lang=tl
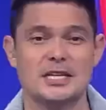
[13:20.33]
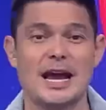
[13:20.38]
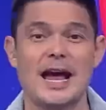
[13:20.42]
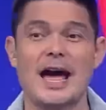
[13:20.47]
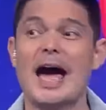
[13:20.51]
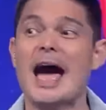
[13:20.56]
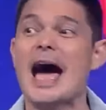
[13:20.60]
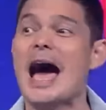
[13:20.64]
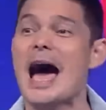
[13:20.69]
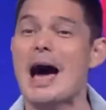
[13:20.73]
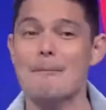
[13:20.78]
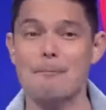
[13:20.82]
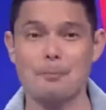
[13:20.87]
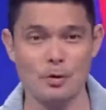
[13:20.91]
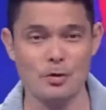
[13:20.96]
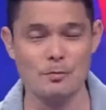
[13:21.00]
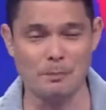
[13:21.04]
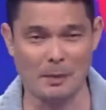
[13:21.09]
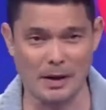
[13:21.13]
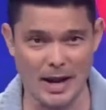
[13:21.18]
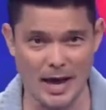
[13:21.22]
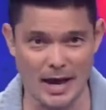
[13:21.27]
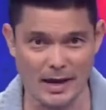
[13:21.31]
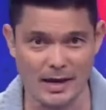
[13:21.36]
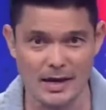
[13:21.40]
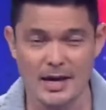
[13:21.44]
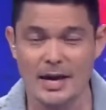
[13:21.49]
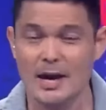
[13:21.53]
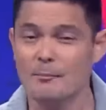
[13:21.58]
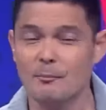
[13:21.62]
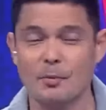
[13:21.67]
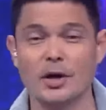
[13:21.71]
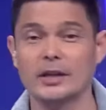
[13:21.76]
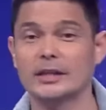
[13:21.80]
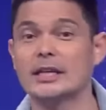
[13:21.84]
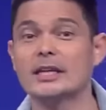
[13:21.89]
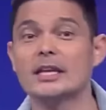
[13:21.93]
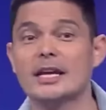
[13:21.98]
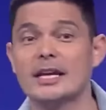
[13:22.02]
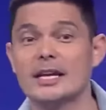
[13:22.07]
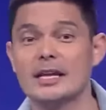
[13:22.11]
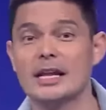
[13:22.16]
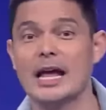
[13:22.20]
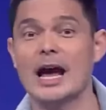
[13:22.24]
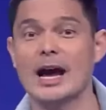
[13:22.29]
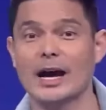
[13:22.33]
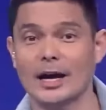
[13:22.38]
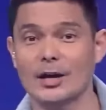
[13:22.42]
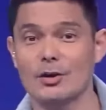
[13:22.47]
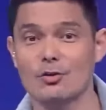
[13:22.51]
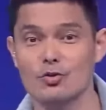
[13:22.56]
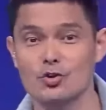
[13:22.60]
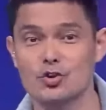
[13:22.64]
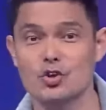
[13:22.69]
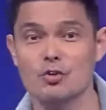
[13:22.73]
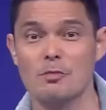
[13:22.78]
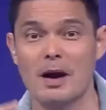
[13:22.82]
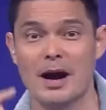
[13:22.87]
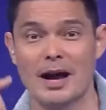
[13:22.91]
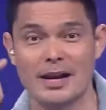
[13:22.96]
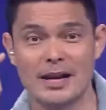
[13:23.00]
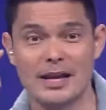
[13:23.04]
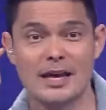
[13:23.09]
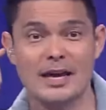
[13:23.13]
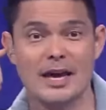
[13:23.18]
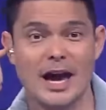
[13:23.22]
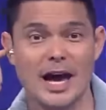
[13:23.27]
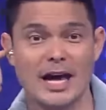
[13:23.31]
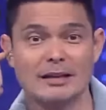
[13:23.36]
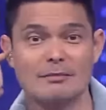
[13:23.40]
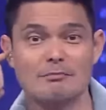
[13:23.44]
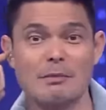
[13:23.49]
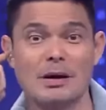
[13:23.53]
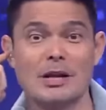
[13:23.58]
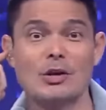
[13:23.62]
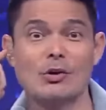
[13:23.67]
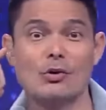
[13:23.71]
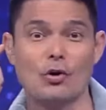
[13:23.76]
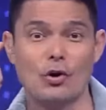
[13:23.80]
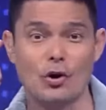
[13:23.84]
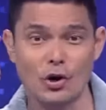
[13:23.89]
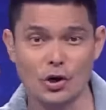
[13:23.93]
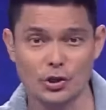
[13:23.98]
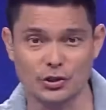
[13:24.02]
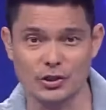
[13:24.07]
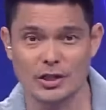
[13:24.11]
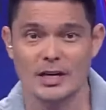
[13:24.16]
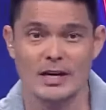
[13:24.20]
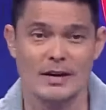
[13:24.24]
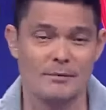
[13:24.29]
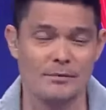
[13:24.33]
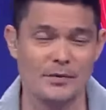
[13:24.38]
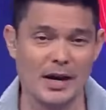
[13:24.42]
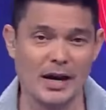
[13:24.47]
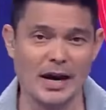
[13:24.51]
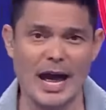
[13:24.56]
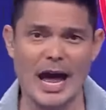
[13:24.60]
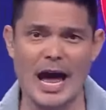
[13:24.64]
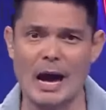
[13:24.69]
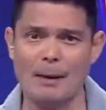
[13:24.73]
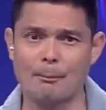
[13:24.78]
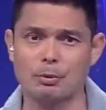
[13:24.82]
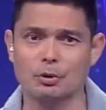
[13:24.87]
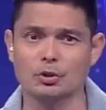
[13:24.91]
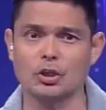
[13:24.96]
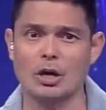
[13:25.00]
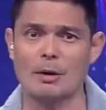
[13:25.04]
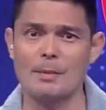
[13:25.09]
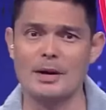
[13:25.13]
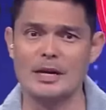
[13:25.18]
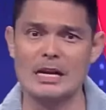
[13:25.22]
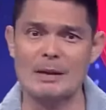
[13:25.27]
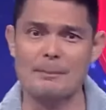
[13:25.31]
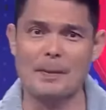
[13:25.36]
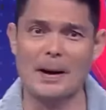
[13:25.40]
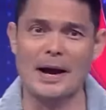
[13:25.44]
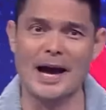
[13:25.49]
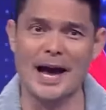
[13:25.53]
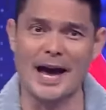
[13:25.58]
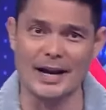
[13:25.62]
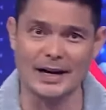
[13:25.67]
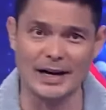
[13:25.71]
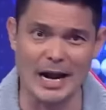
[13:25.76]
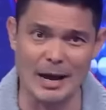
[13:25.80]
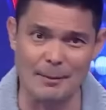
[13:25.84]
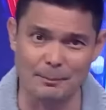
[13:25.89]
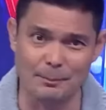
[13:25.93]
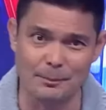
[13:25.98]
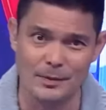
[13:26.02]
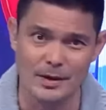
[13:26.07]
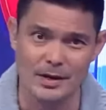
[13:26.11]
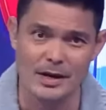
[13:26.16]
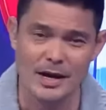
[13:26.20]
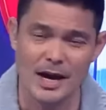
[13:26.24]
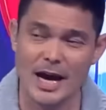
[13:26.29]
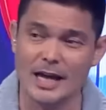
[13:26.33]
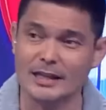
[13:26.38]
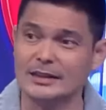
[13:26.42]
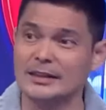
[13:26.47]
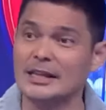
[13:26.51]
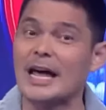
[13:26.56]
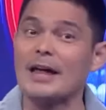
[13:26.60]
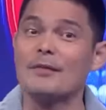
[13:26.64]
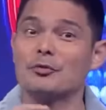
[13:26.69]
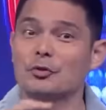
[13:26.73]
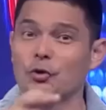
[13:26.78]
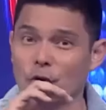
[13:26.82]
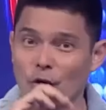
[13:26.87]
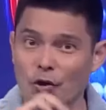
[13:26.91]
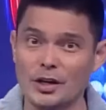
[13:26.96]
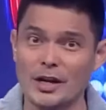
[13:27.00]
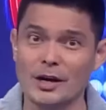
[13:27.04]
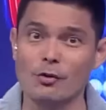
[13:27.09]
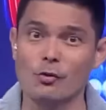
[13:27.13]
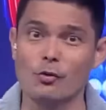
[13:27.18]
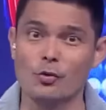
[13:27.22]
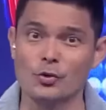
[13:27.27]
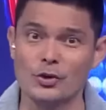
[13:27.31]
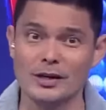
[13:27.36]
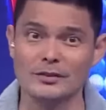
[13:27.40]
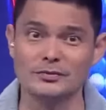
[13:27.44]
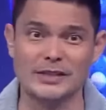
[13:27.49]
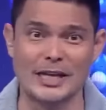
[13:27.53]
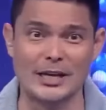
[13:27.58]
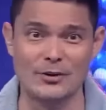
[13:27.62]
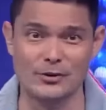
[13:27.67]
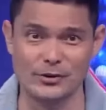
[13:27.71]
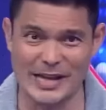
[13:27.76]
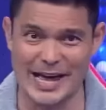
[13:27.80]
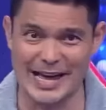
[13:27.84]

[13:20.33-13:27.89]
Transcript: Sa hapon pa lang, pwede na rin nga kayong sumali at manood ng abot kamay na pangarap at nandoon ang unang tanong